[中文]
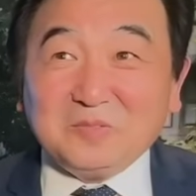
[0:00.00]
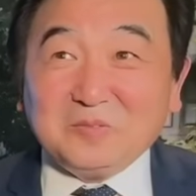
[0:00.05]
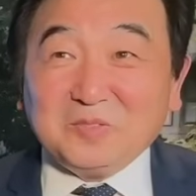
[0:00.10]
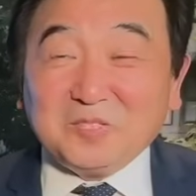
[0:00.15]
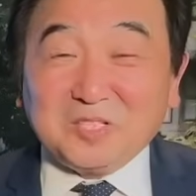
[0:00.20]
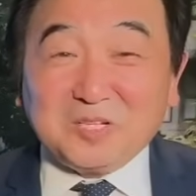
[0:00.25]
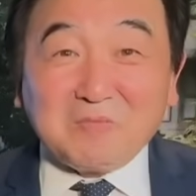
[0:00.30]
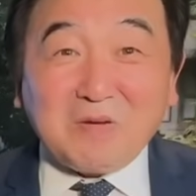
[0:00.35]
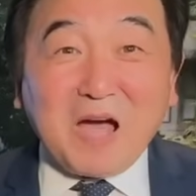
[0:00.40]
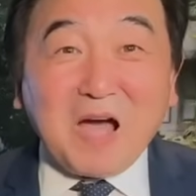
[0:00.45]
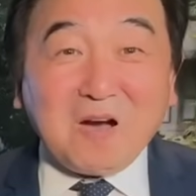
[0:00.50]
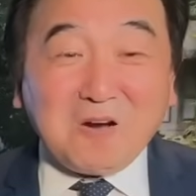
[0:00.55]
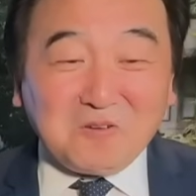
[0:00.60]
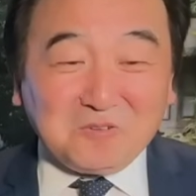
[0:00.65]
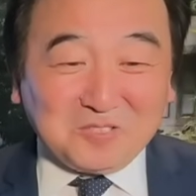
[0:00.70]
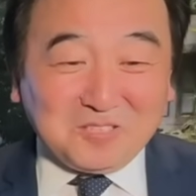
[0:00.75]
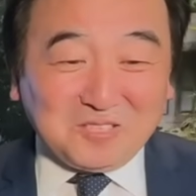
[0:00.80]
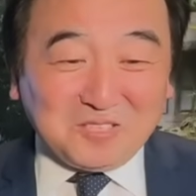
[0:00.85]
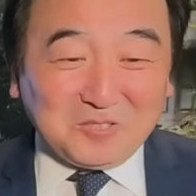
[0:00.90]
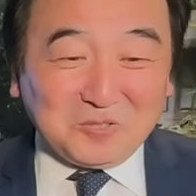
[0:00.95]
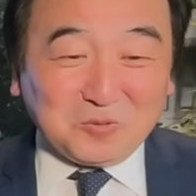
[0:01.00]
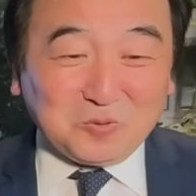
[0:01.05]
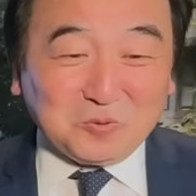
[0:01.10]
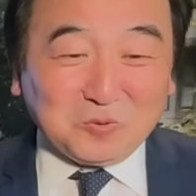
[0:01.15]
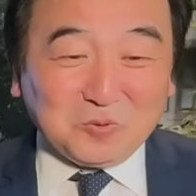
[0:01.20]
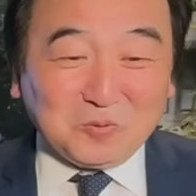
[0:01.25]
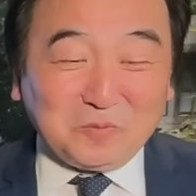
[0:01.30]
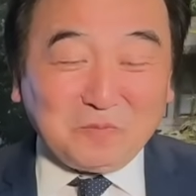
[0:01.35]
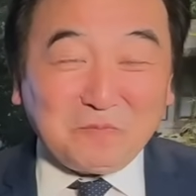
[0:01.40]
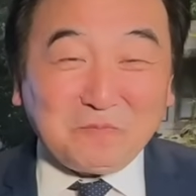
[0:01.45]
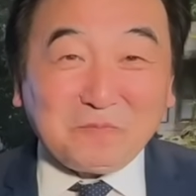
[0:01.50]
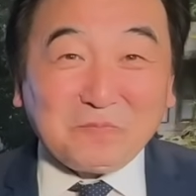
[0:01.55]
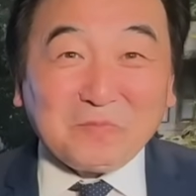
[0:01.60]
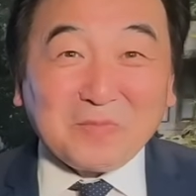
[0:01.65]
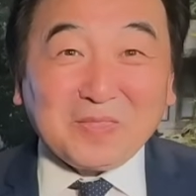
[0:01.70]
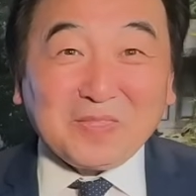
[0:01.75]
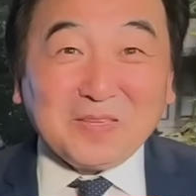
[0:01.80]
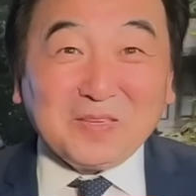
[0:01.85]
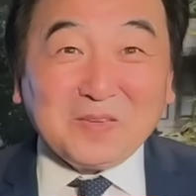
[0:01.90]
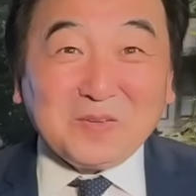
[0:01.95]
十八号结束，
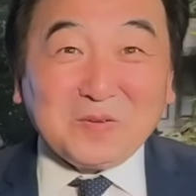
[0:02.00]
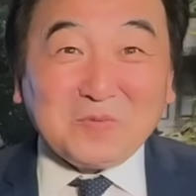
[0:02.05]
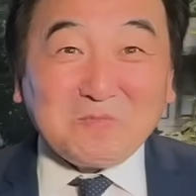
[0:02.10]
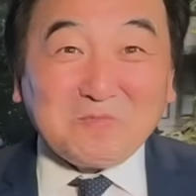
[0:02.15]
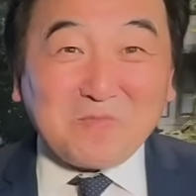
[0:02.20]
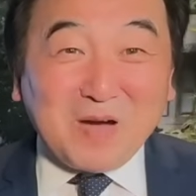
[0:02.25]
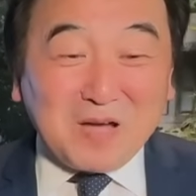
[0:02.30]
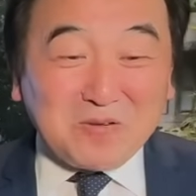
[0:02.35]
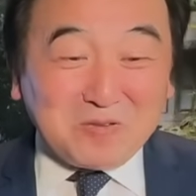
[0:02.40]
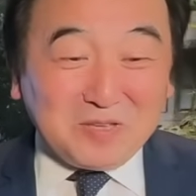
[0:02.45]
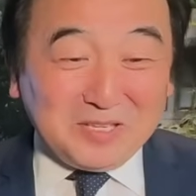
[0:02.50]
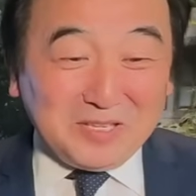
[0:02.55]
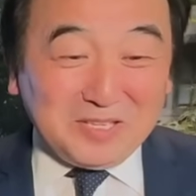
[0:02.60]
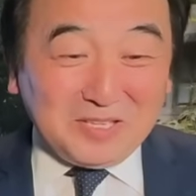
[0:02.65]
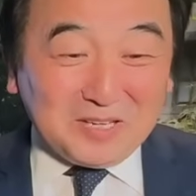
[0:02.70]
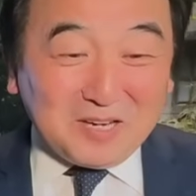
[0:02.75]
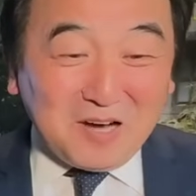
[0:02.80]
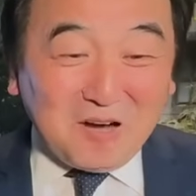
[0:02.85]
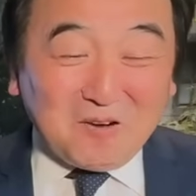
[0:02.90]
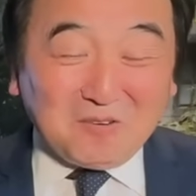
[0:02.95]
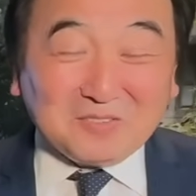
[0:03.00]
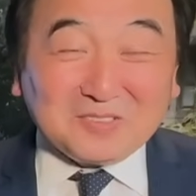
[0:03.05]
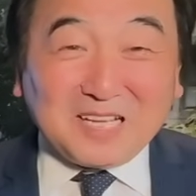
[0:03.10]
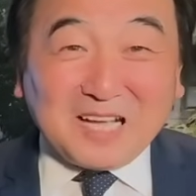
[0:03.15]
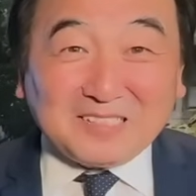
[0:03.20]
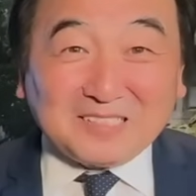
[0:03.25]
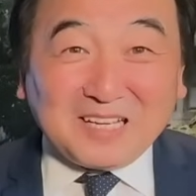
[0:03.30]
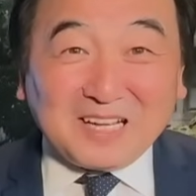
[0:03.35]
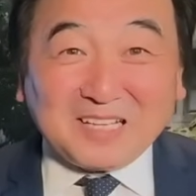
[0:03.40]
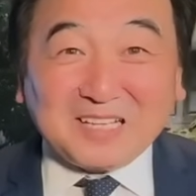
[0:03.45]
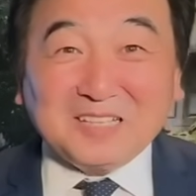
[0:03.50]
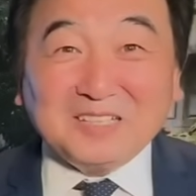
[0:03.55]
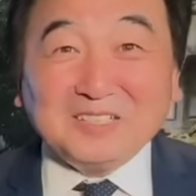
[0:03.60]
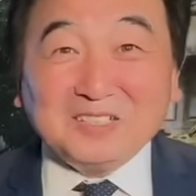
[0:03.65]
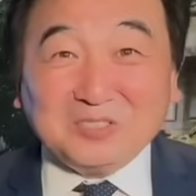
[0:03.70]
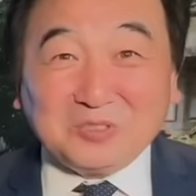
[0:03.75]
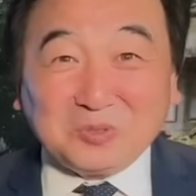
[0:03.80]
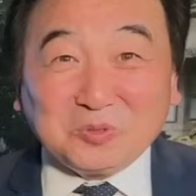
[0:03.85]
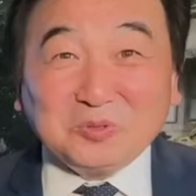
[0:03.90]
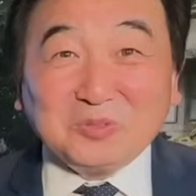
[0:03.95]
八月一号他才开
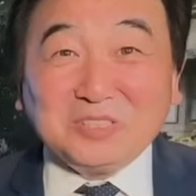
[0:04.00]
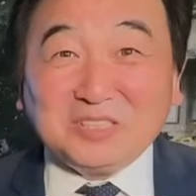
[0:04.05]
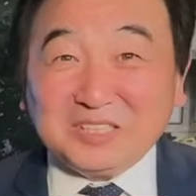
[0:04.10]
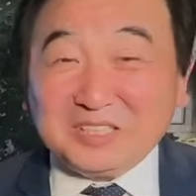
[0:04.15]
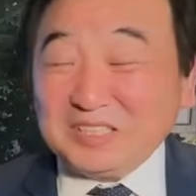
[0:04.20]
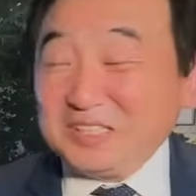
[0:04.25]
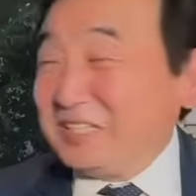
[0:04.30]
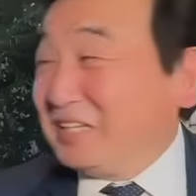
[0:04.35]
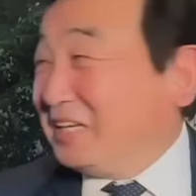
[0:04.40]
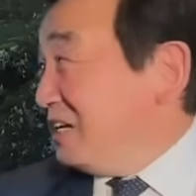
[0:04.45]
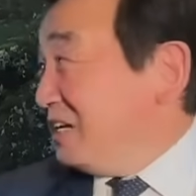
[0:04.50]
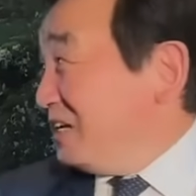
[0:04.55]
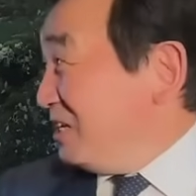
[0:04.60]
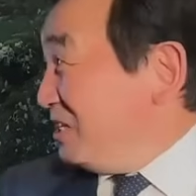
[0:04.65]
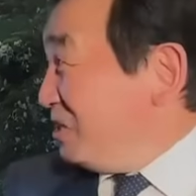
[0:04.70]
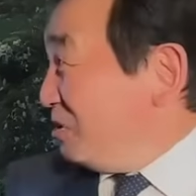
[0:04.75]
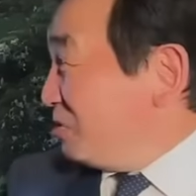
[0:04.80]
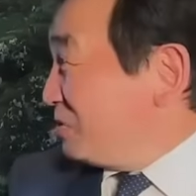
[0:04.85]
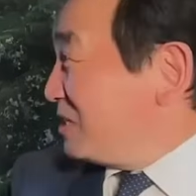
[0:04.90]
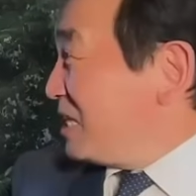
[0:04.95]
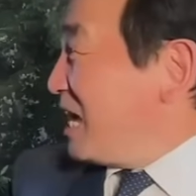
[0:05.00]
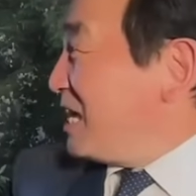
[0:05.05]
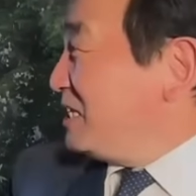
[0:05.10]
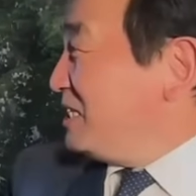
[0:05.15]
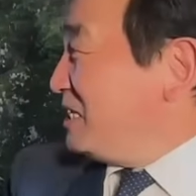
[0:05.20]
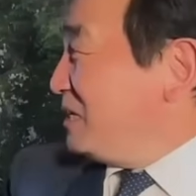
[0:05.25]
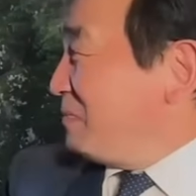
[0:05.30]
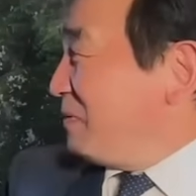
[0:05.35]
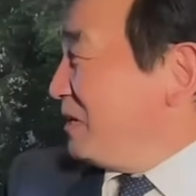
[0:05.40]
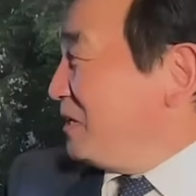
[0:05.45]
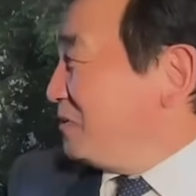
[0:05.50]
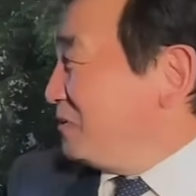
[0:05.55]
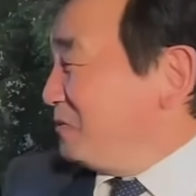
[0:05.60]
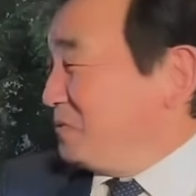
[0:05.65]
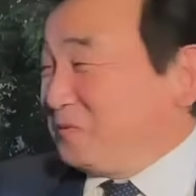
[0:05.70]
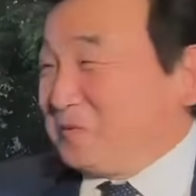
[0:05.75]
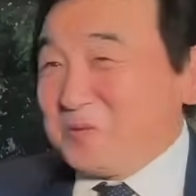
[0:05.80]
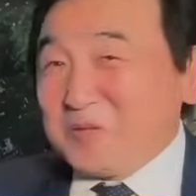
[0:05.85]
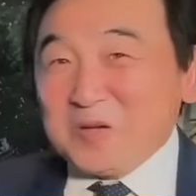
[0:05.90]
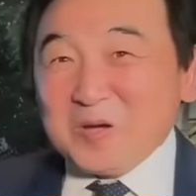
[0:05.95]
始出席，由蔡奇陪同。
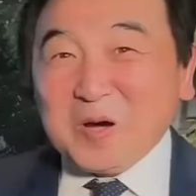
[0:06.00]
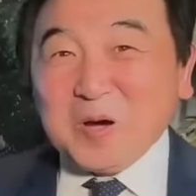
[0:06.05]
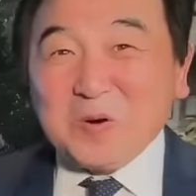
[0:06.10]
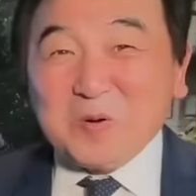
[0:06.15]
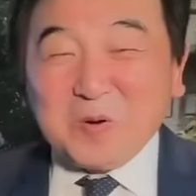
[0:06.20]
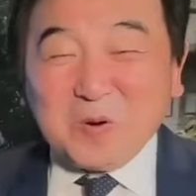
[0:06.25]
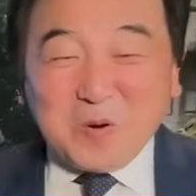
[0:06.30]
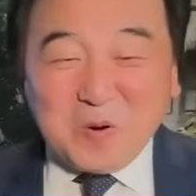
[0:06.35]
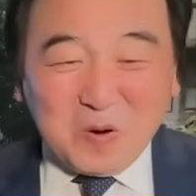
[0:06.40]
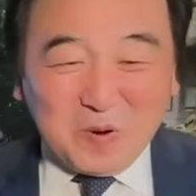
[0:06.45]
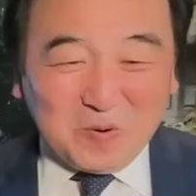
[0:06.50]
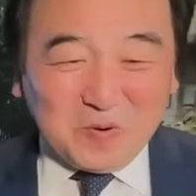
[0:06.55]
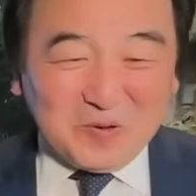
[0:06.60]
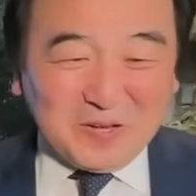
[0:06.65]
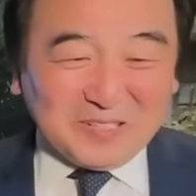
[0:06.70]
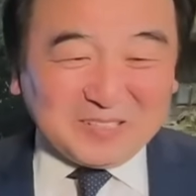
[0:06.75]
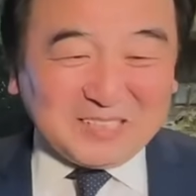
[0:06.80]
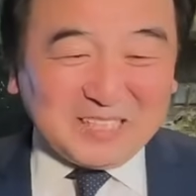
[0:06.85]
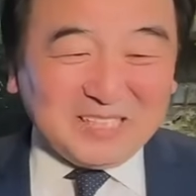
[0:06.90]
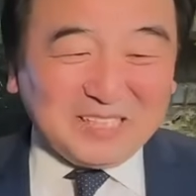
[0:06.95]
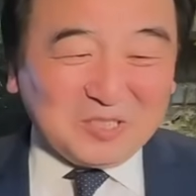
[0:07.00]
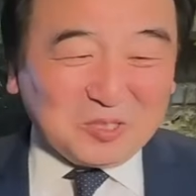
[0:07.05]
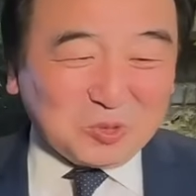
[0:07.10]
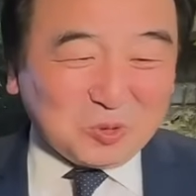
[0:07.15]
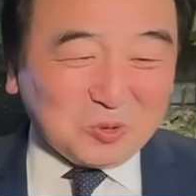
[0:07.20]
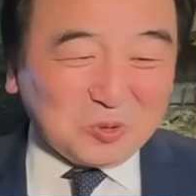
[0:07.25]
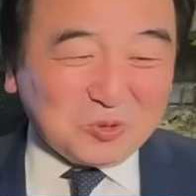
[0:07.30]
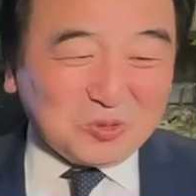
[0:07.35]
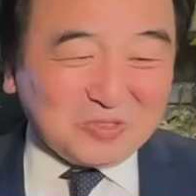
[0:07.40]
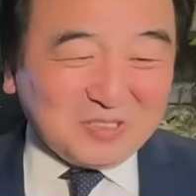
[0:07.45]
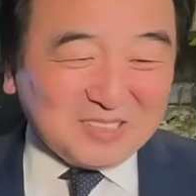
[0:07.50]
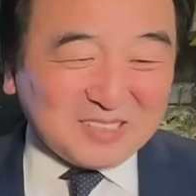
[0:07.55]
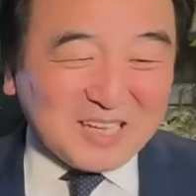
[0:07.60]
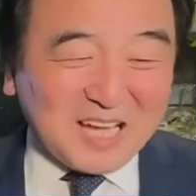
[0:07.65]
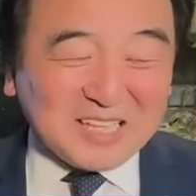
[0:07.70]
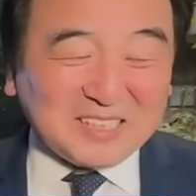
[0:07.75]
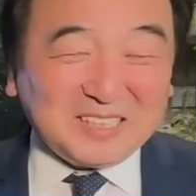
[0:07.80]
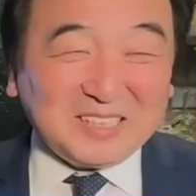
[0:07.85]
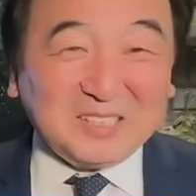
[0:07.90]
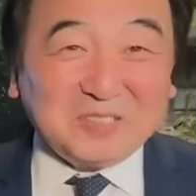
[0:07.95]
吼吼，这里突出个
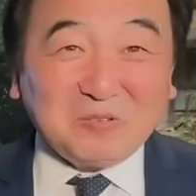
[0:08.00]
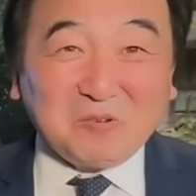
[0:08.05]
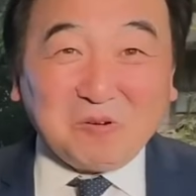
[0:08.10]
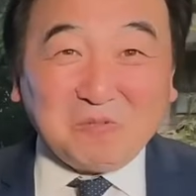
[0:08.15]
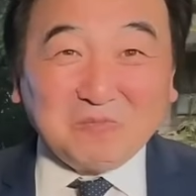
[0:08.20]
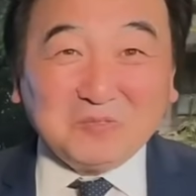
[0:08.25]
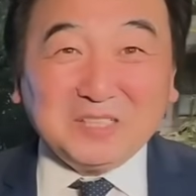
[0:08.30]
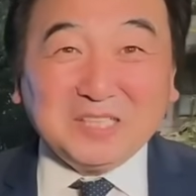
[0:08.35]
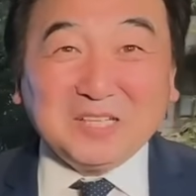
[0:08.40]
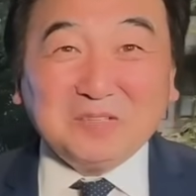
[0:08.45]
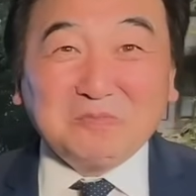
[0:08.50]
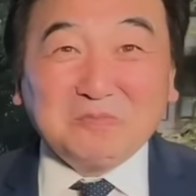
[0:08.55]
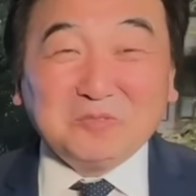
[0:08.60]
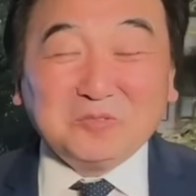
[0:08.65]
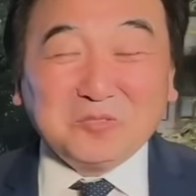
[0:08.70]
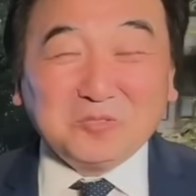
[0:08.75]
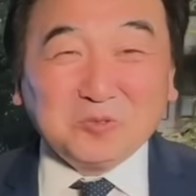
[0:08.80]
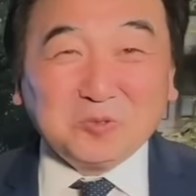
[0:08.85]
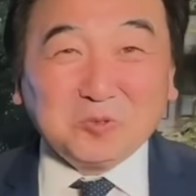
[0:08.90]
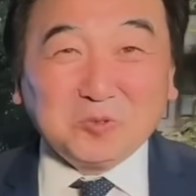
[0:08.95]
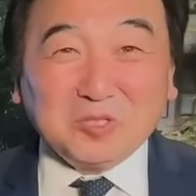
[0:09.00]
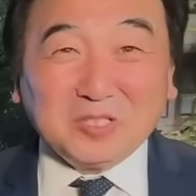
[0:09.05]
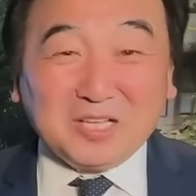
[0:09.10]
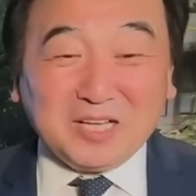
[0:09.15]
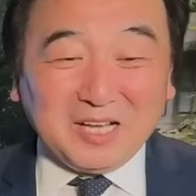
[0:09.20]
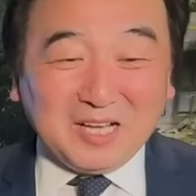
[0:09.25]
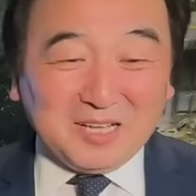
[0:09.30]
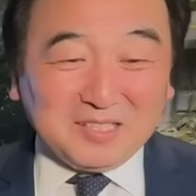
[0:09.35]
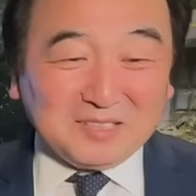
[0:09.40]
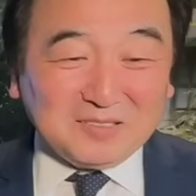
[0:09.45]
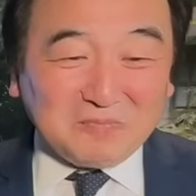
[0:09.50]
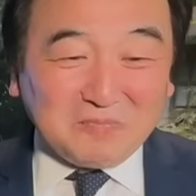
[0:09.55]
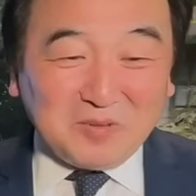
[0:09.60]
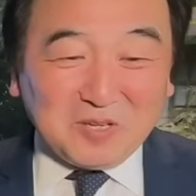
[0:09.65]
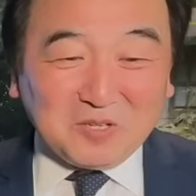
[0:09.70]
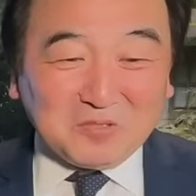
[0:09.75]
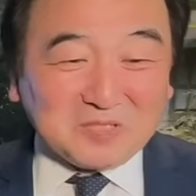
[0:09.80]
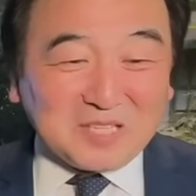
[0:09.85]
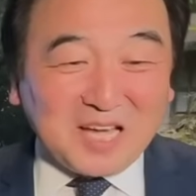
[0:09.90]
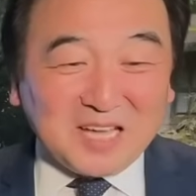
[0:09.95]
蔡奇。我们节目中说的没
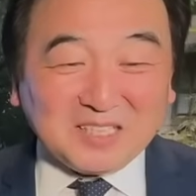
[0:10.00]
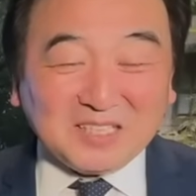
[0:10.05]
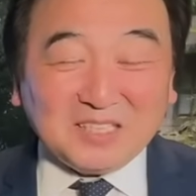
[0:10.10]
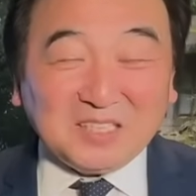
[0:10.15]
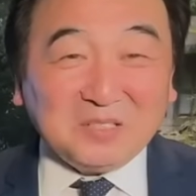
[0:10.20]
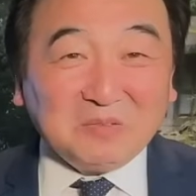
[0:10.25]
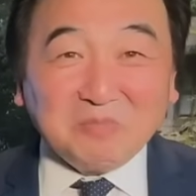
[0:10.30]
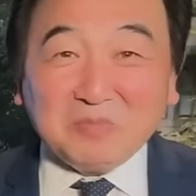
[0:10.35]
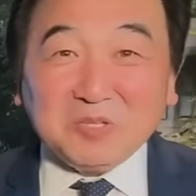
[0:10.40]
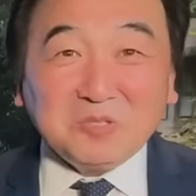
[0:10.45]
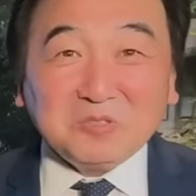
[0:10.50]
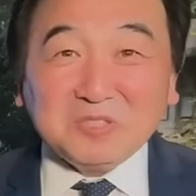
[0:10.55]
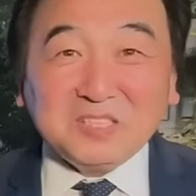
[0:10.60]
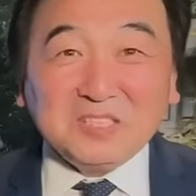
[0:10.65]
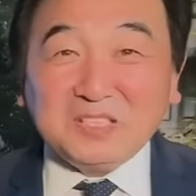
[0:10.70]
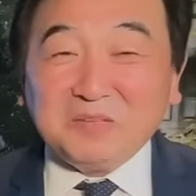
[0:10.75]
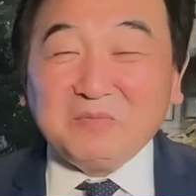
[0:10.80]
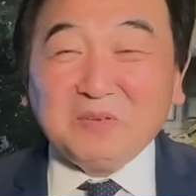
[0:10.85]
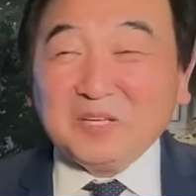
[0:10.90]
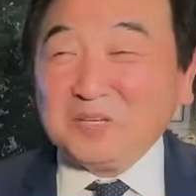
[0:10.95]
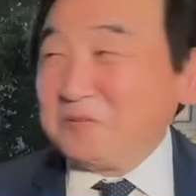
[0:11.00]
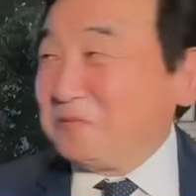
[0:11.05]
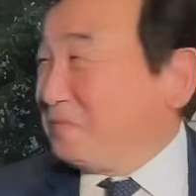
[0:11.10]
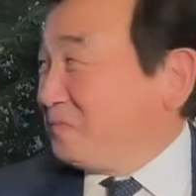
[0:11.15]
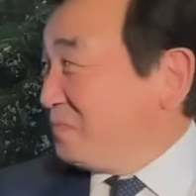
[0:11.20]
有蔡奇，没有习近平。